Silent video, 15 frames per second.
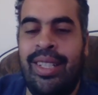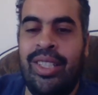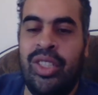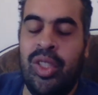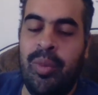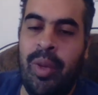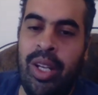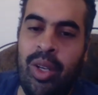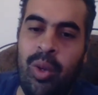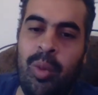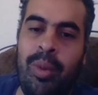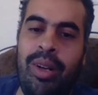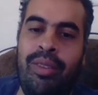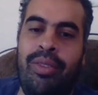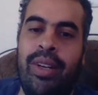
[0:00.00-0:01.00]
شماله
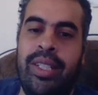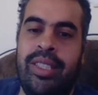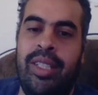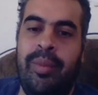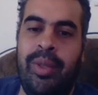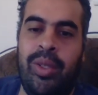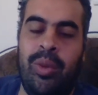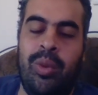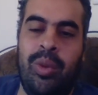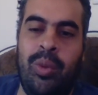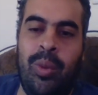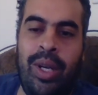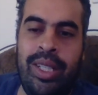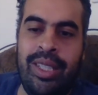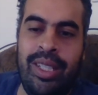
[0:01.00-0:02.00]
ما أنفقت يمينه
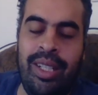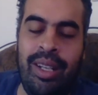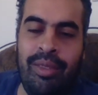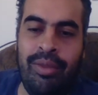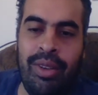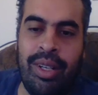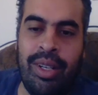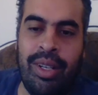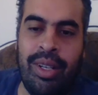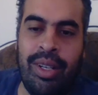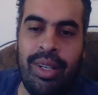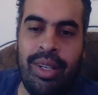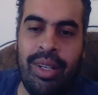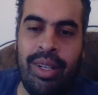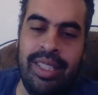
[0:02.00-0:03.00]
قال اللي أنفقت
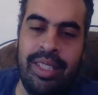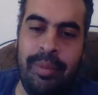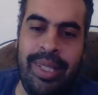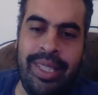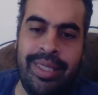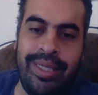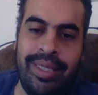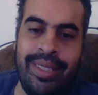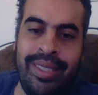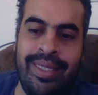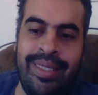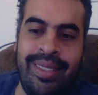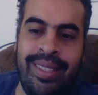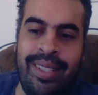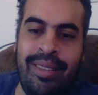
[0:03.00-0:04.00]
اليمين
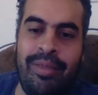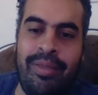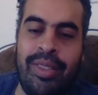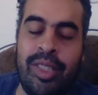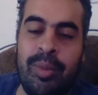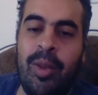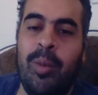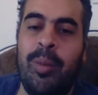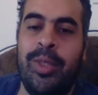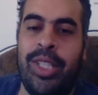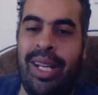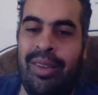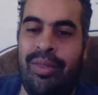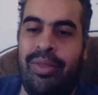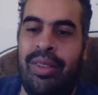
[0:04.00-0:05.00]
فشماله مش
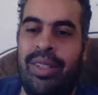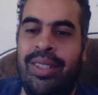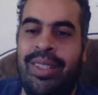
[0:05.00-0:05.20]
عارفة